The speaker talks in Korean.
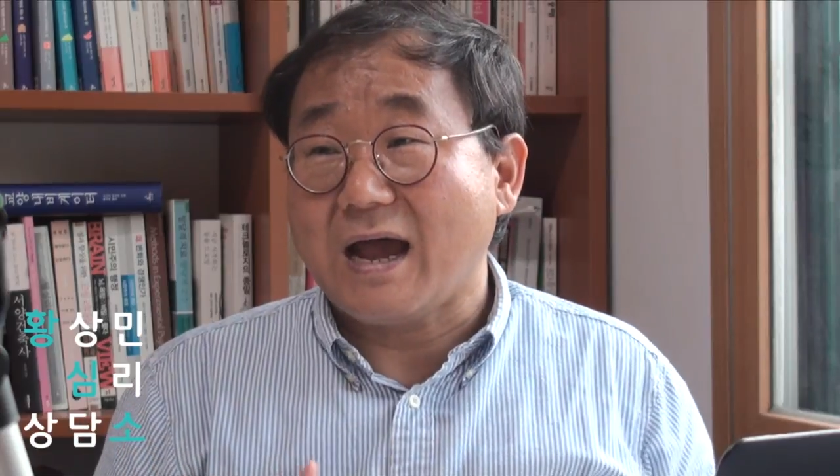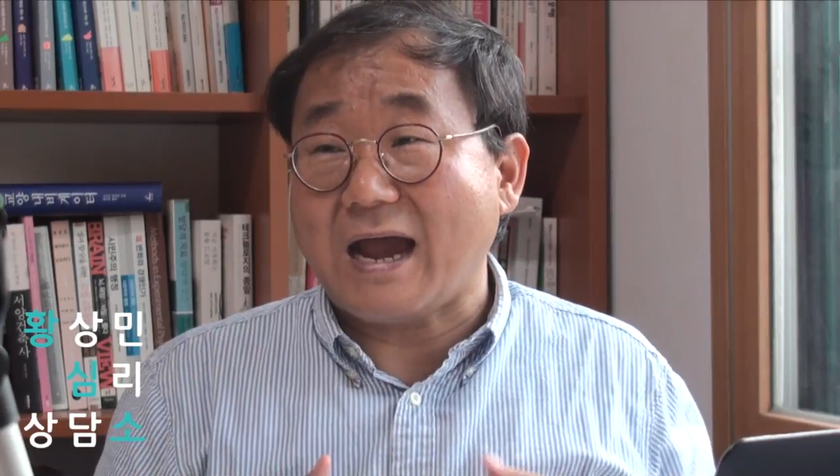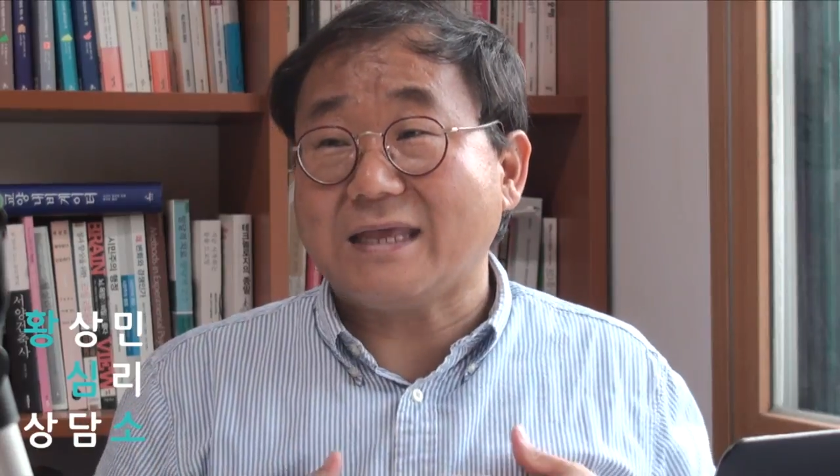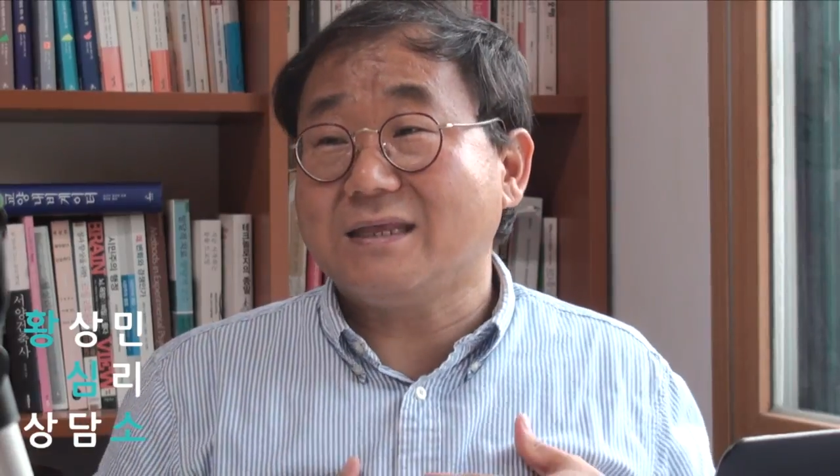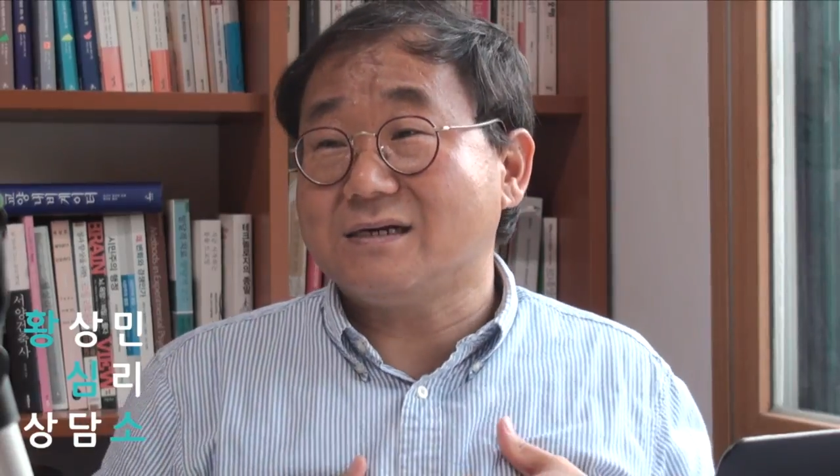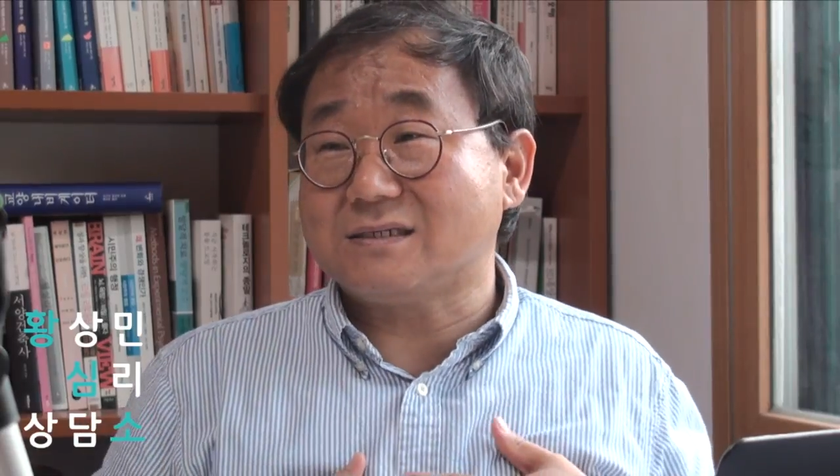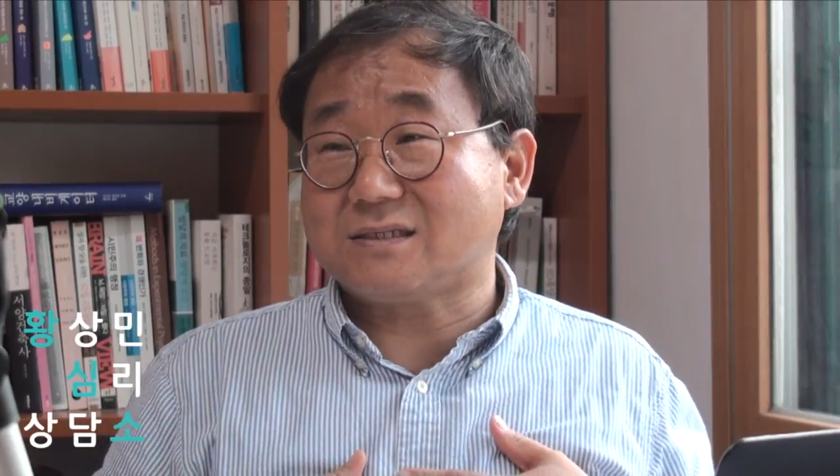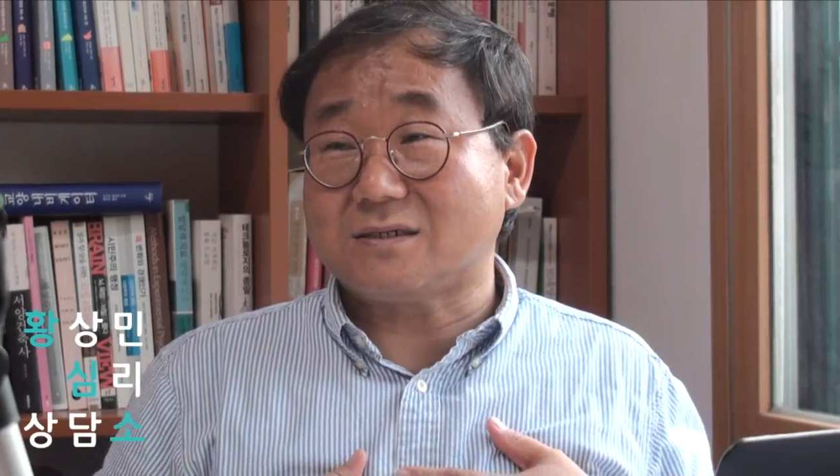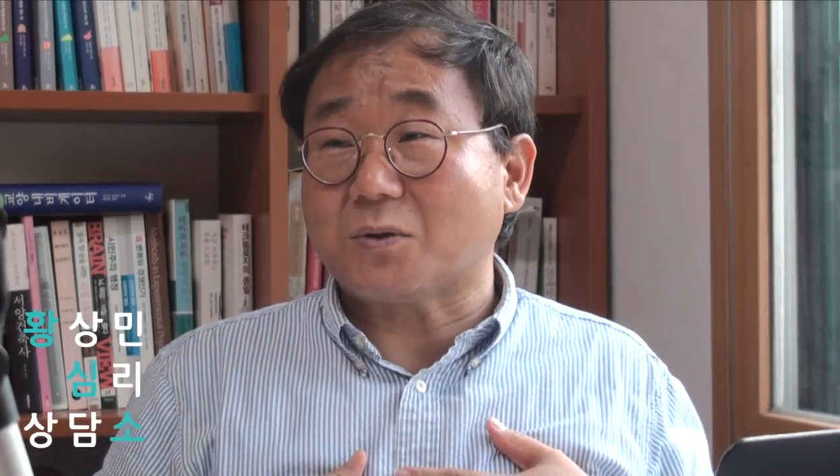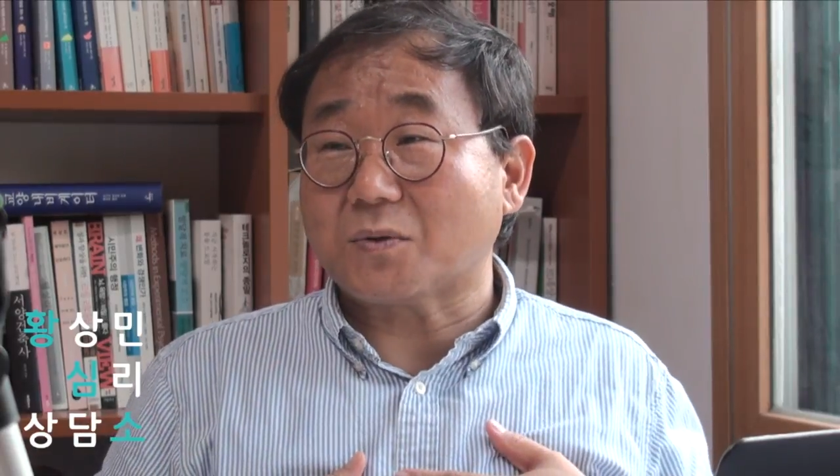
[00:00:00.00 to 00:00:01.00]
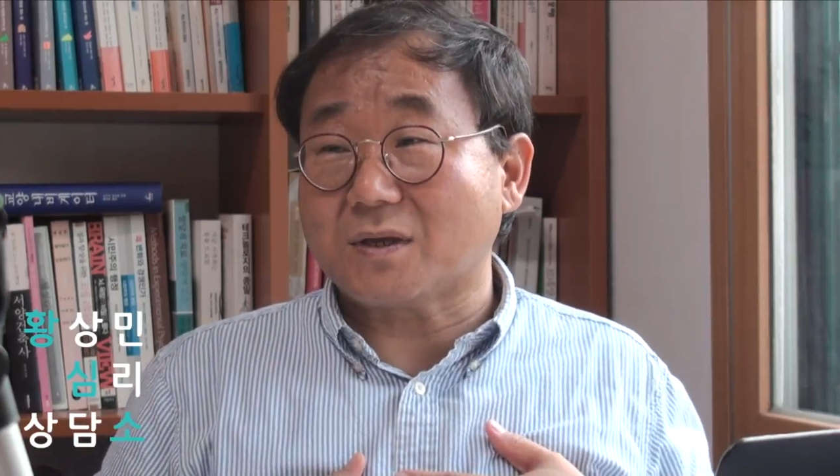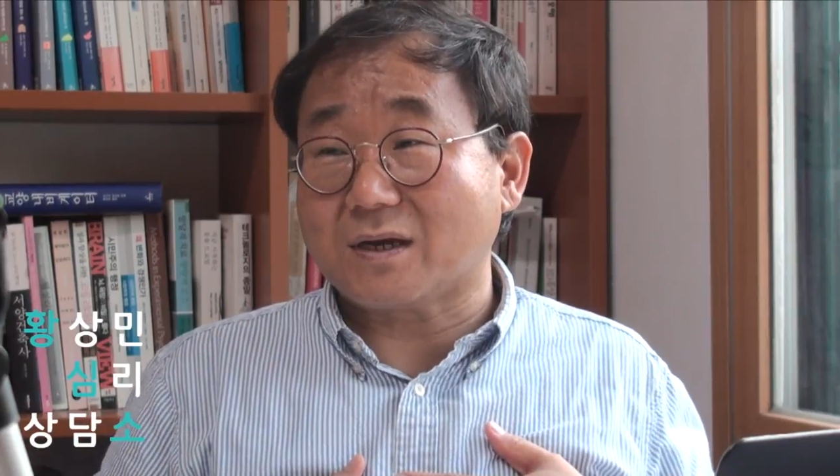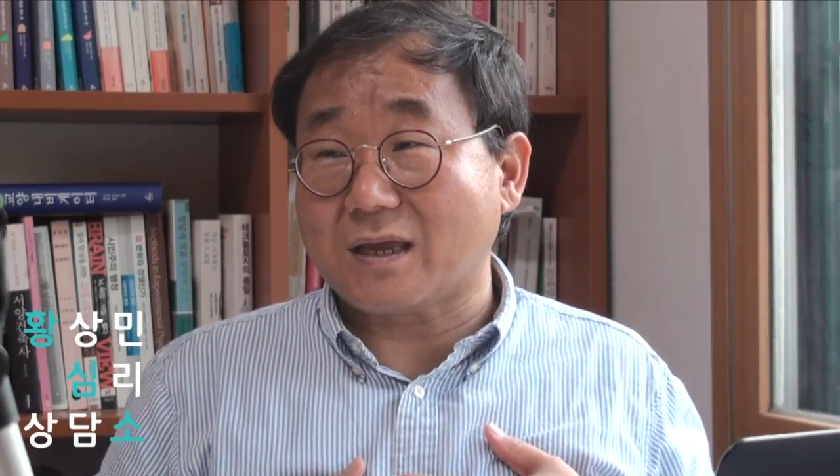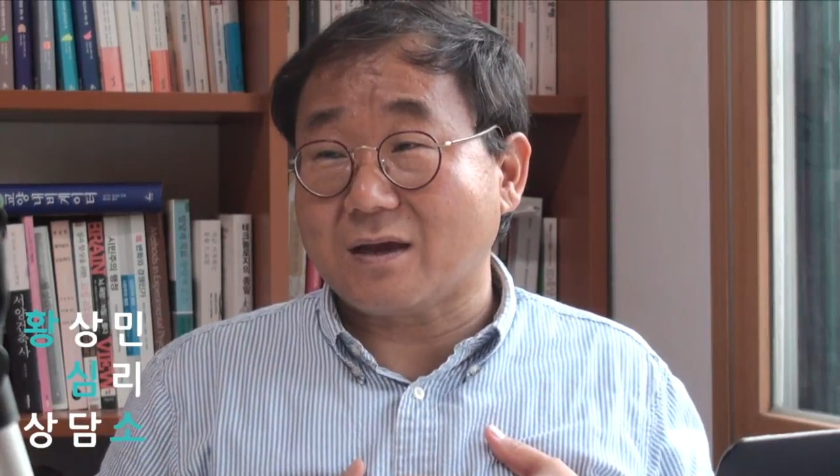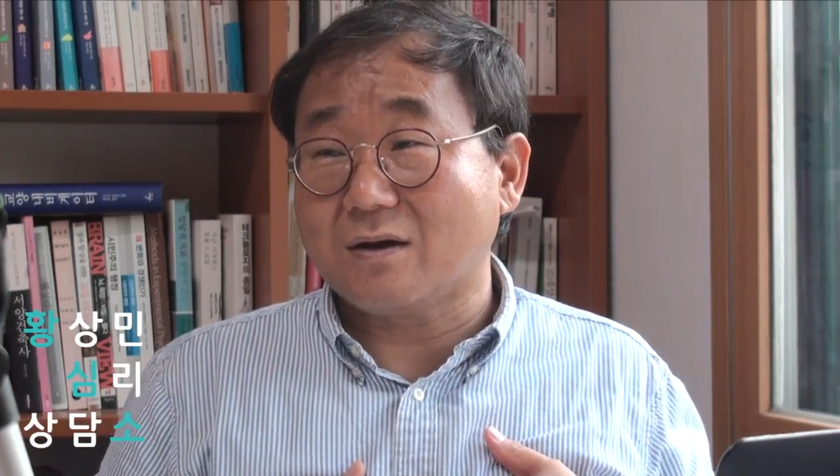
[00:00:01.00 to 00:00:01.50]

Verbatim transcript: 아이디얼리스트를 동경해요.